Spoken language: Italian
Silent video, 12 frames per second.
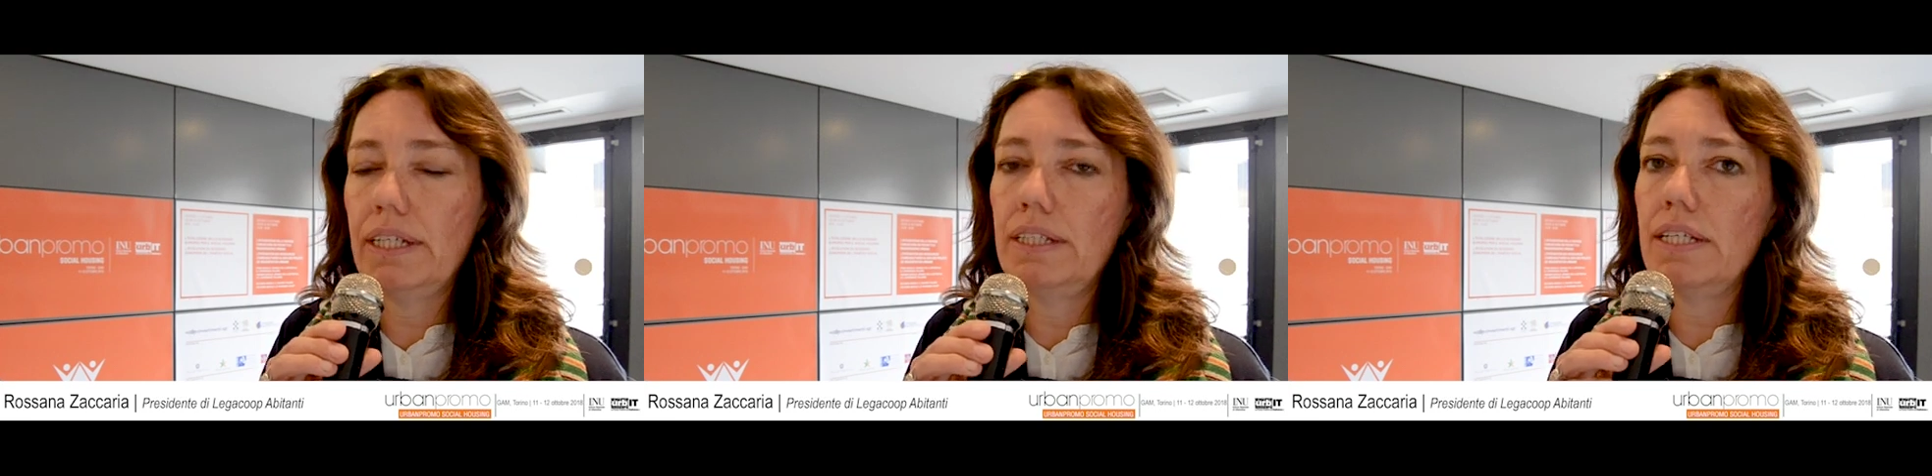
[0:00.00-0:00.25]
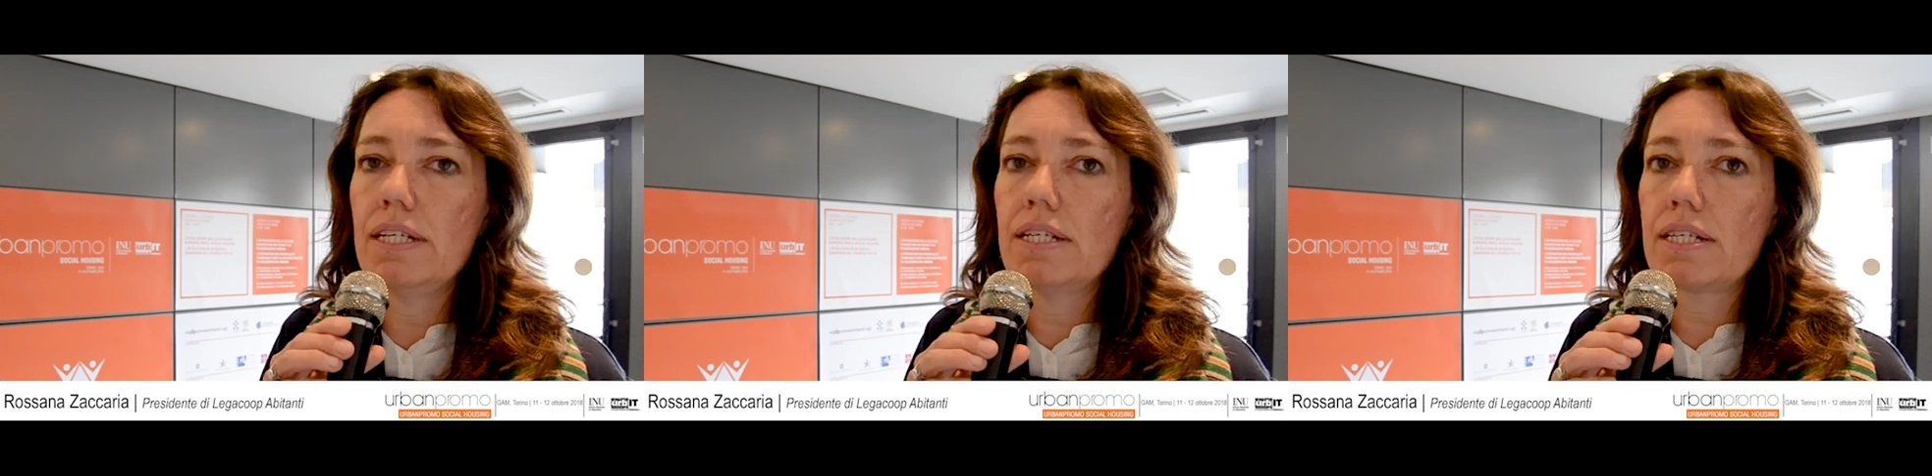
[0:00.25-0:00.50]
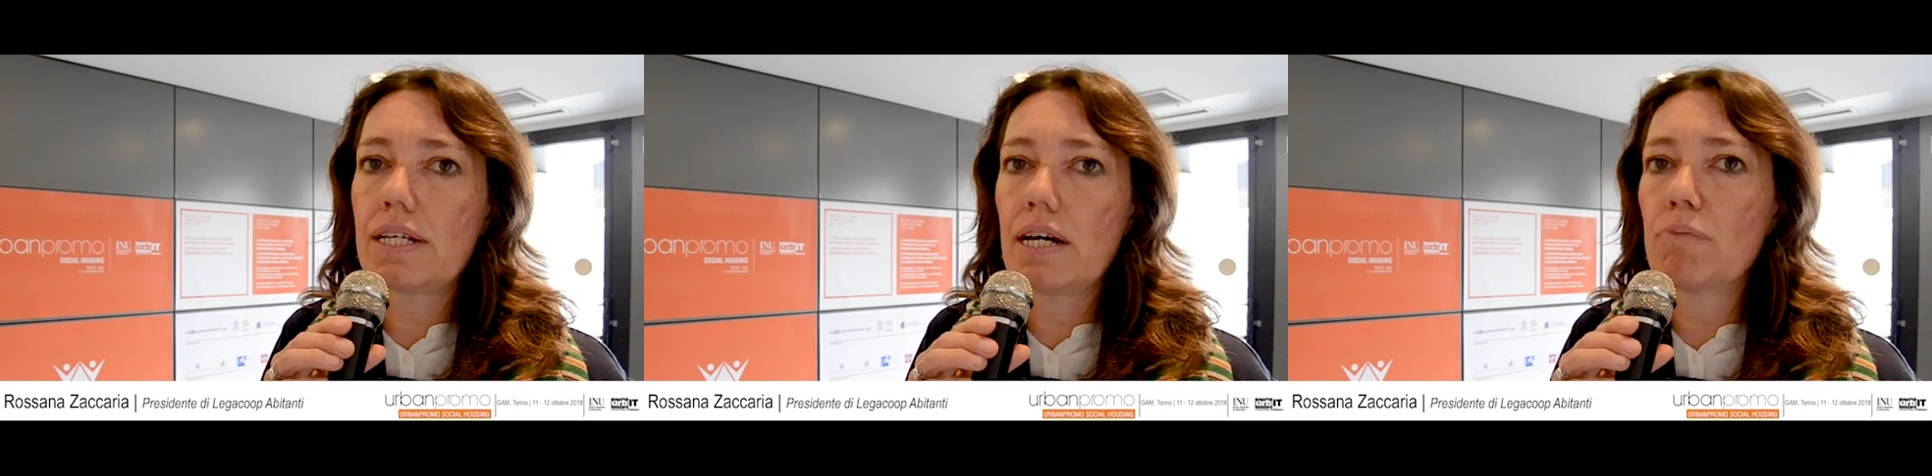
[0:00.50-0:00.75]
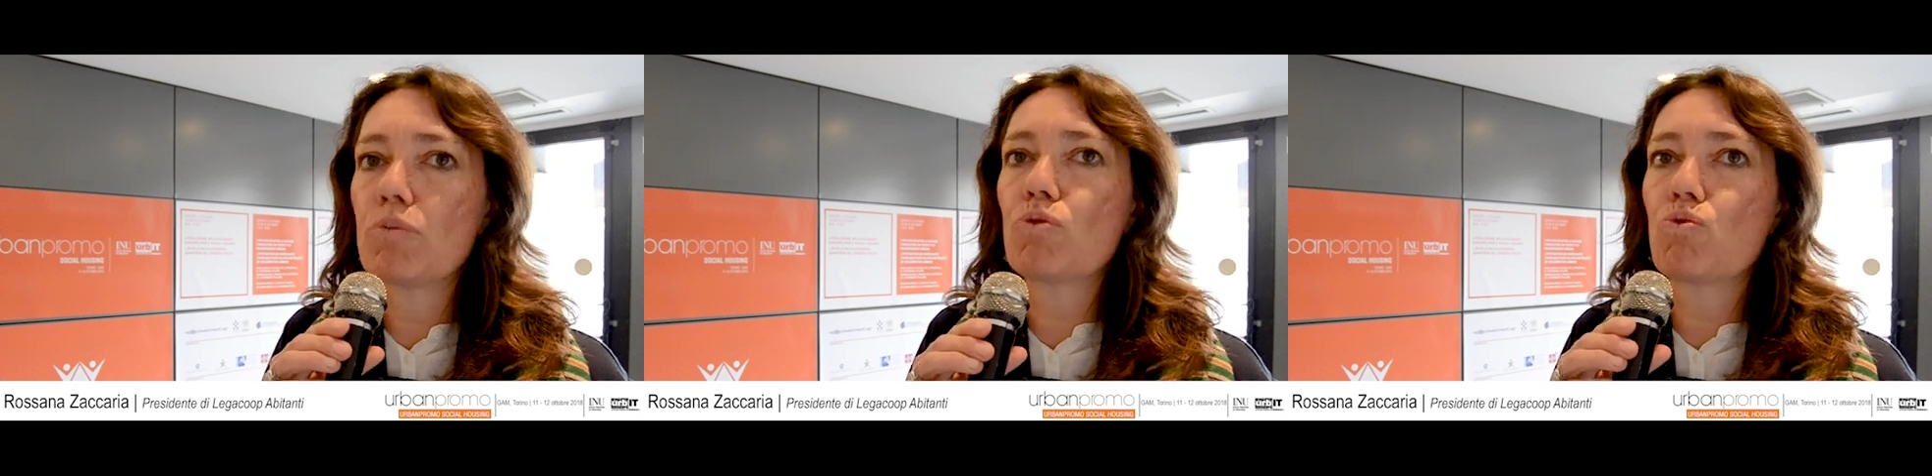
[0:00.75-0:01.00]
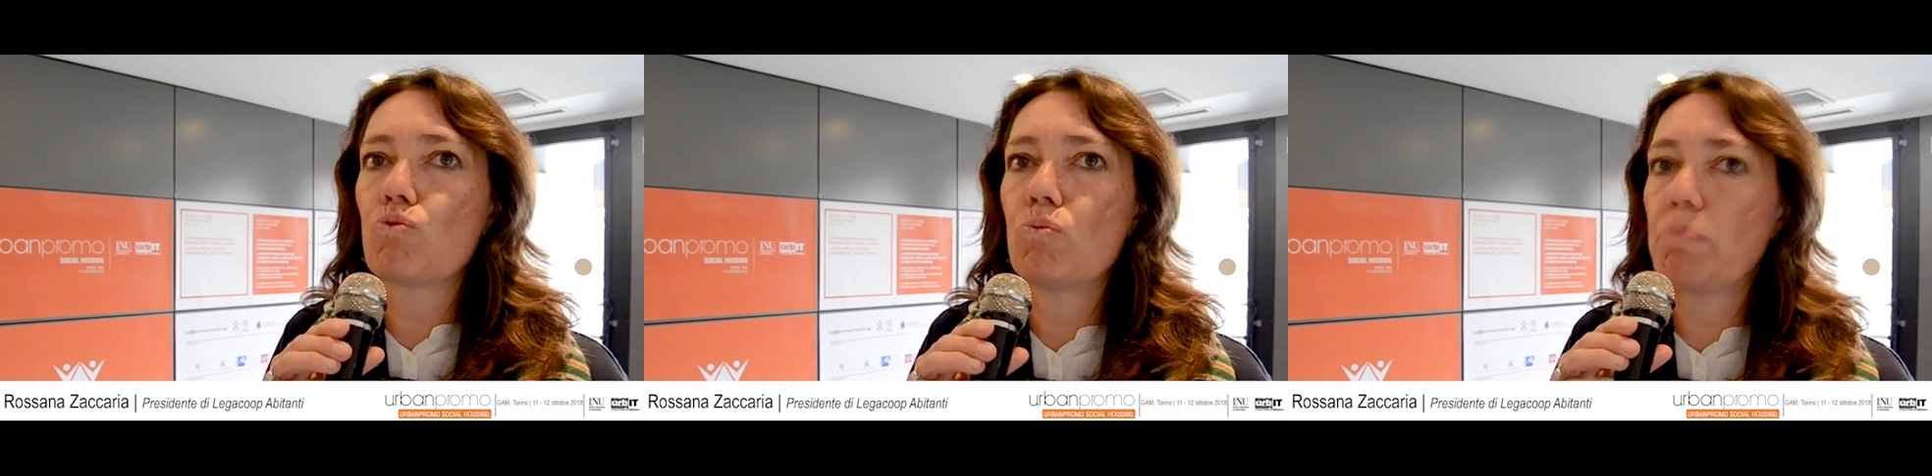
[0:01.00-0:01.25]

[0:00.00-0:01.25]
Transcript: e di scambio su